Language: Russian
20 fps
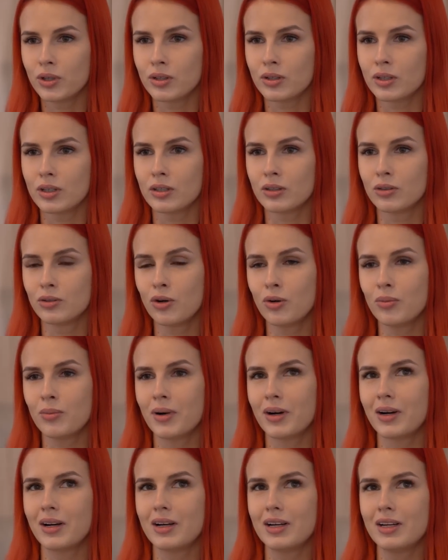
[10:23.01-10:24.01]
и
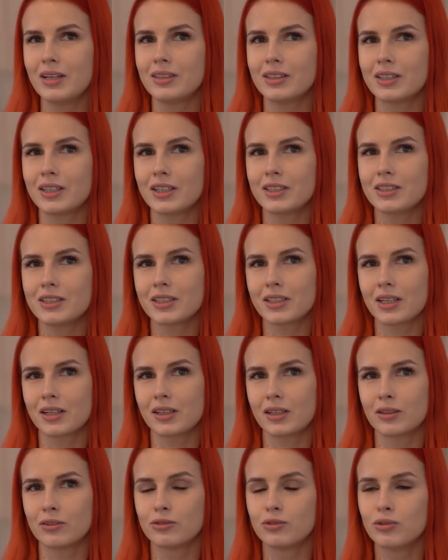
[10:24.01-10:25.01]
дома находиться
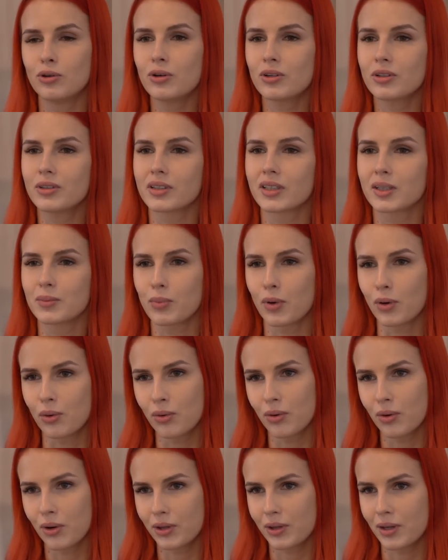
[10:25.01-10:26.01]
комфортно,
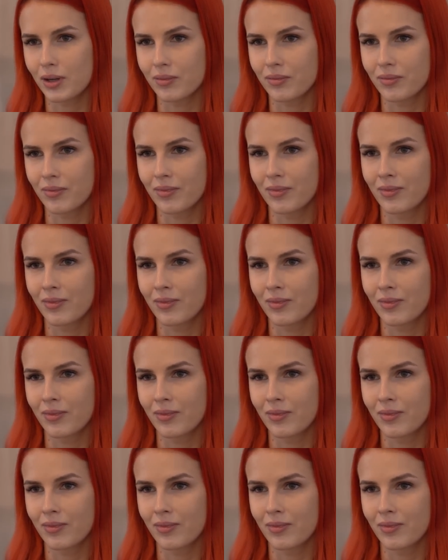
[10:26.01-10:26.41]
спокойно.